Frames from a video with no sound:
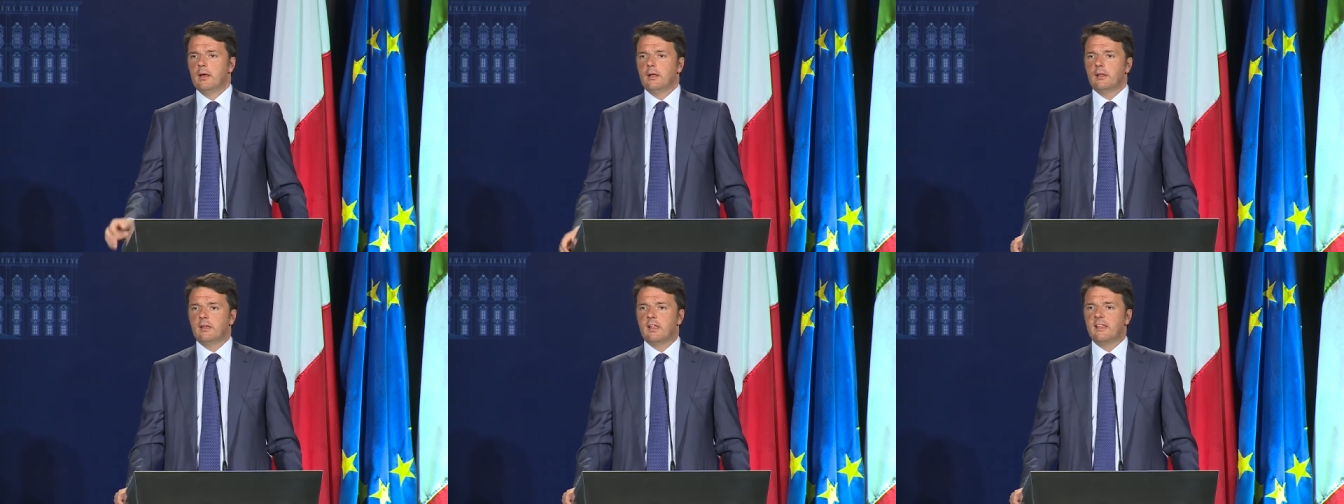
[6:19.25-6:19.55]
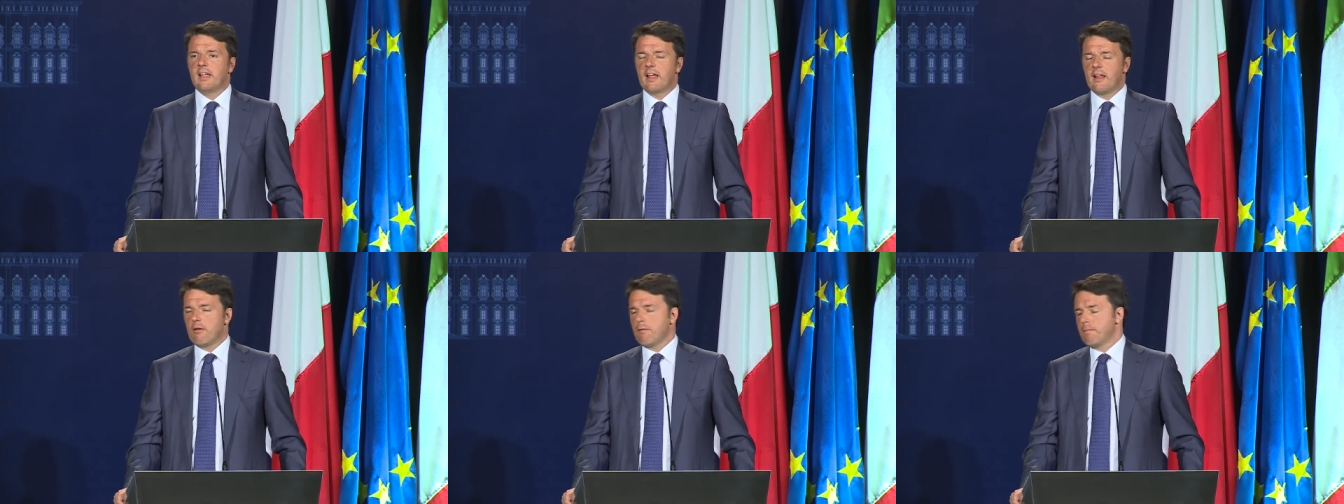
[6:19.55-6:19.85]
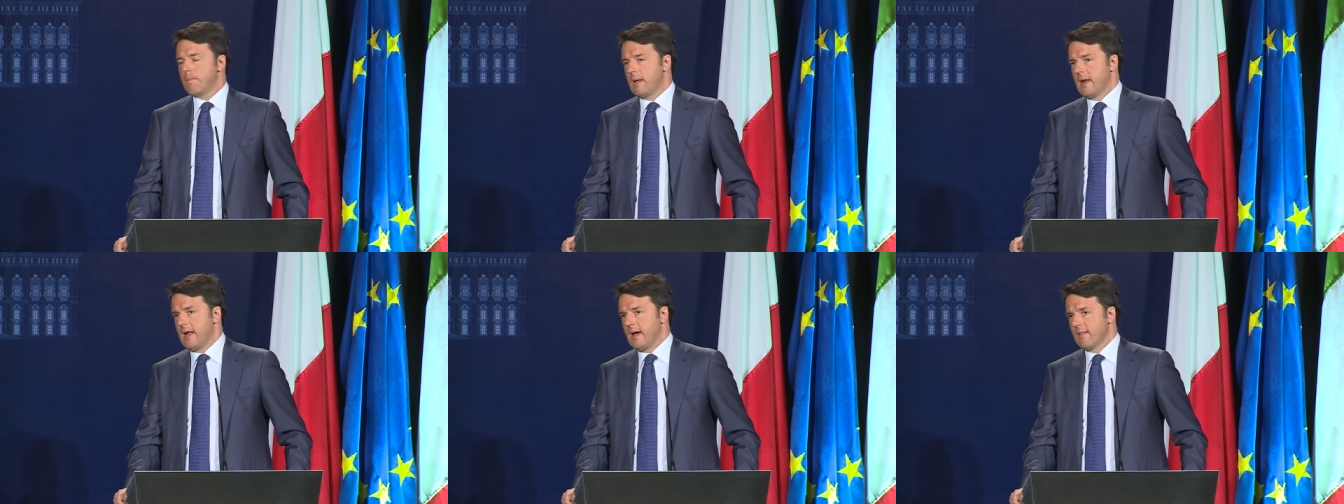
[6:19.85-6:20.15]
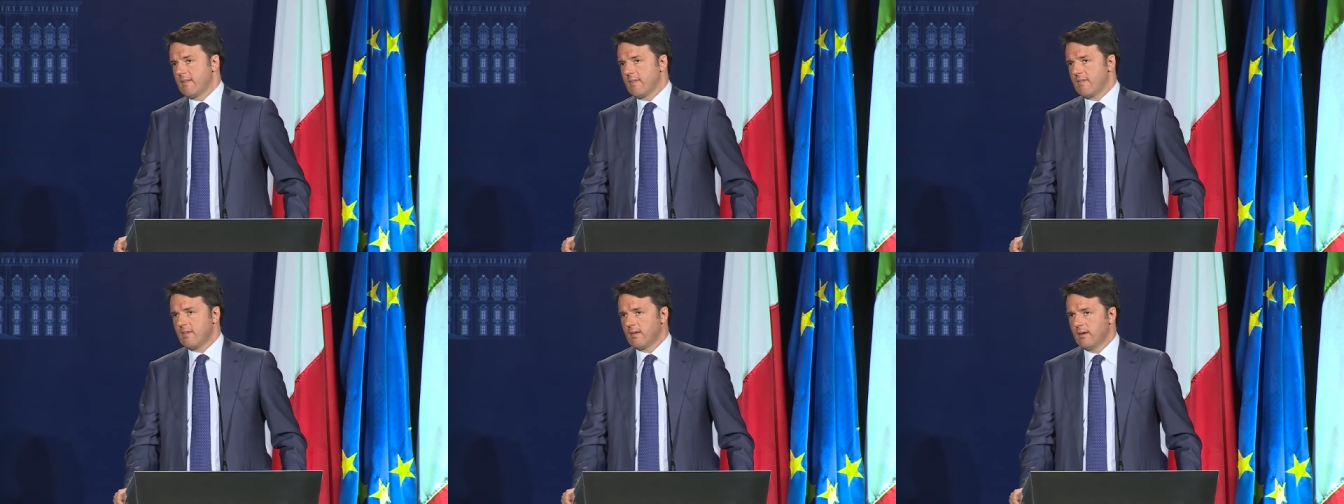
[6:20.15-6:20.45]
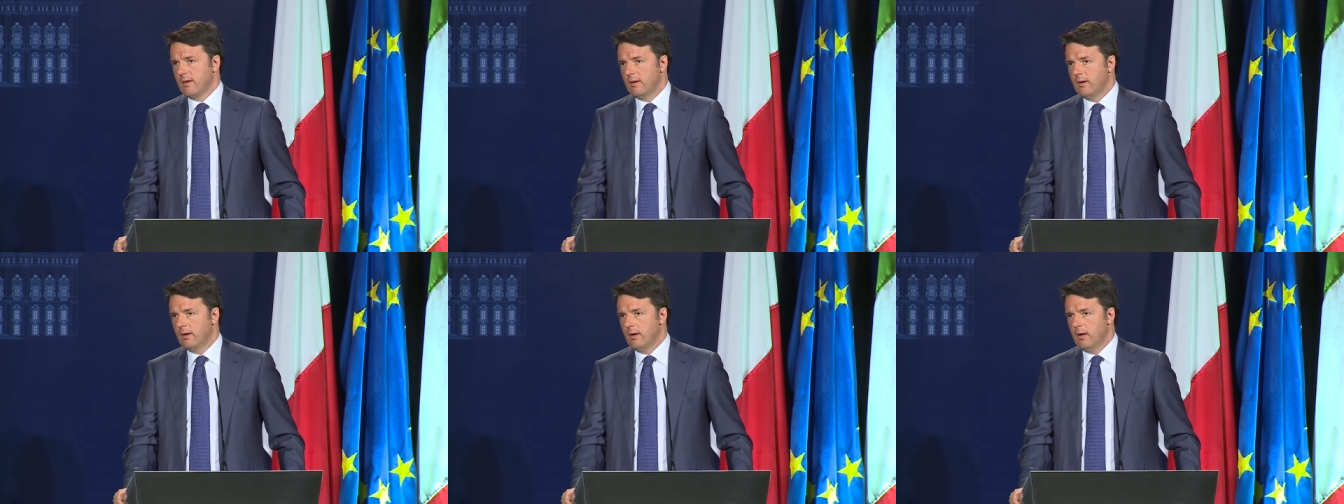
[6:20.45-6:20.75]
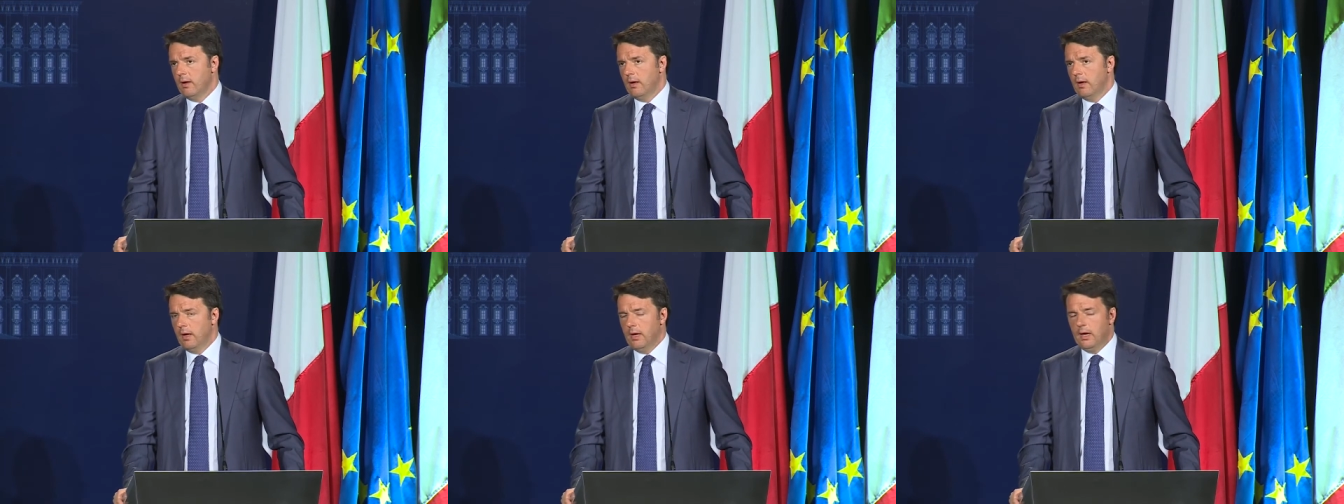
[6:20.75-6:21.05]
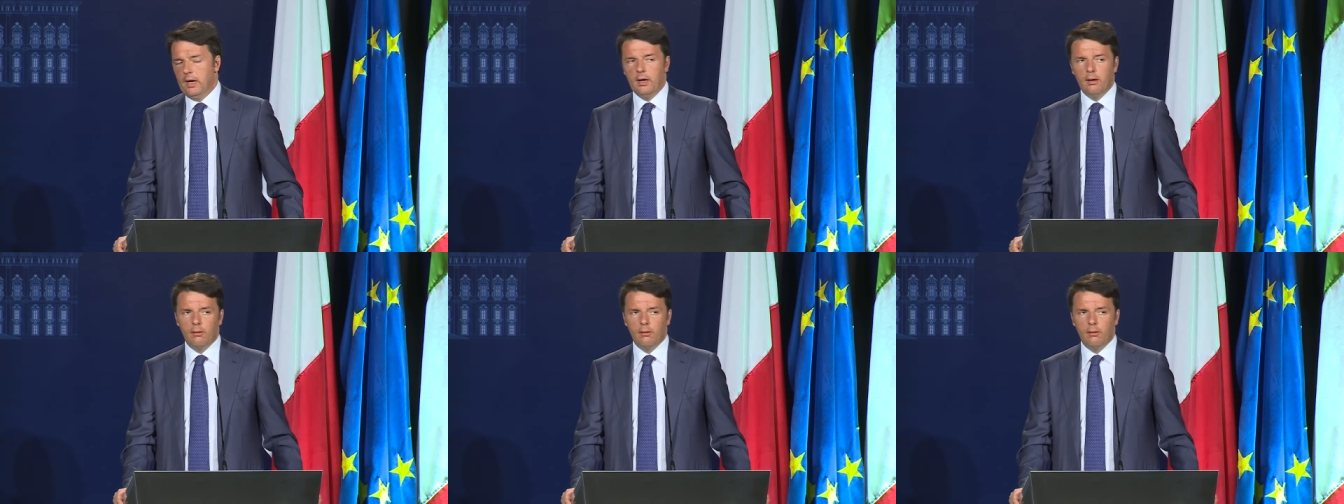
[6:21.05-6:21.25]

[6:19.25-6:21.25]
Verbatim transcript: di dare speranza e